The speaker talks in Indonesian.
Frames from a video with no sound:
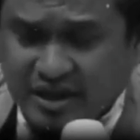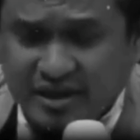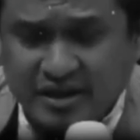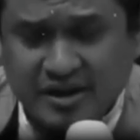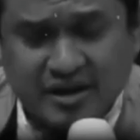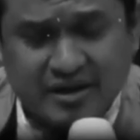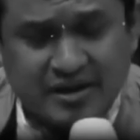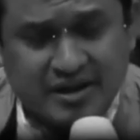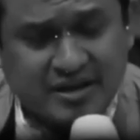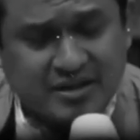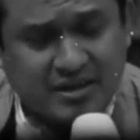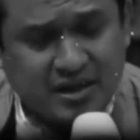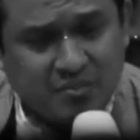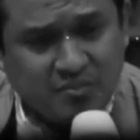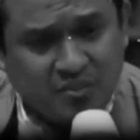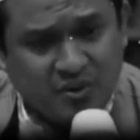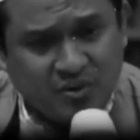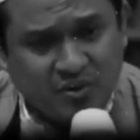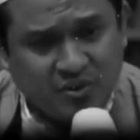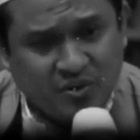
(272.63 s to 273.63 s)
Maka ini adalah
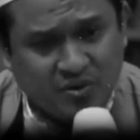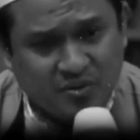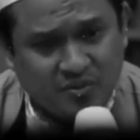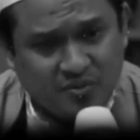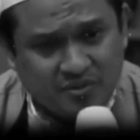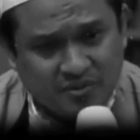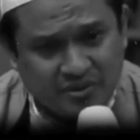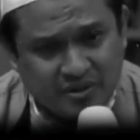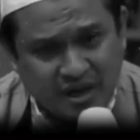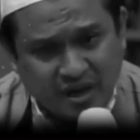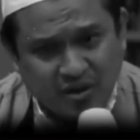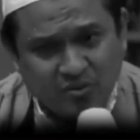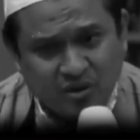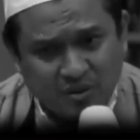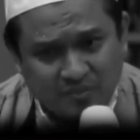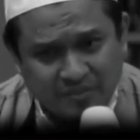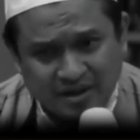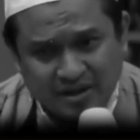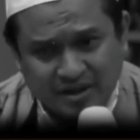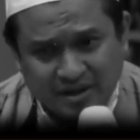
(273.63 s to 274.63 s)
dasar pokok
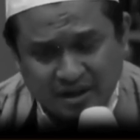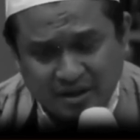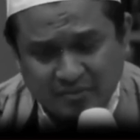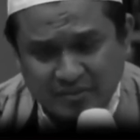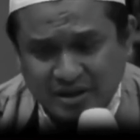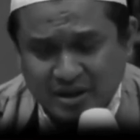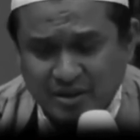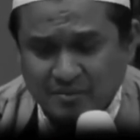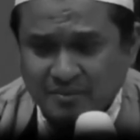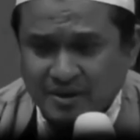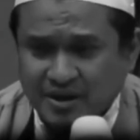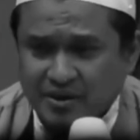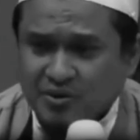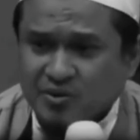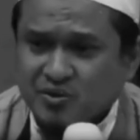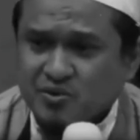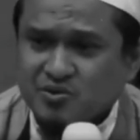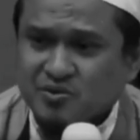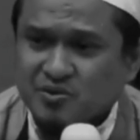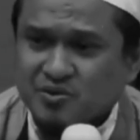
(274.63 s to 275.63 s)
dakwah para nabi dan
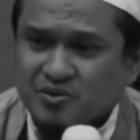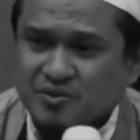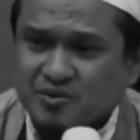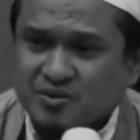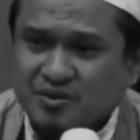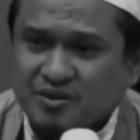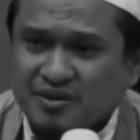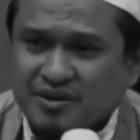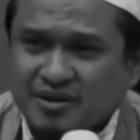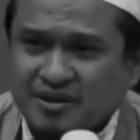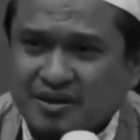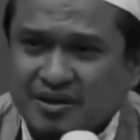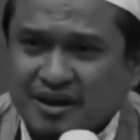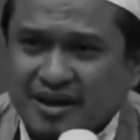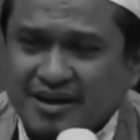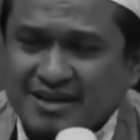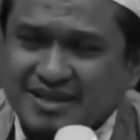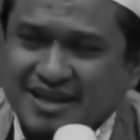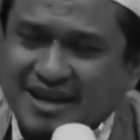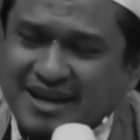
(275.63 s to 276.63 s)
para rasul.
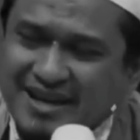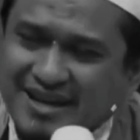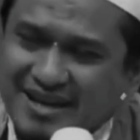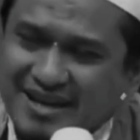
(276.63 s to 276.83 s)
Nah,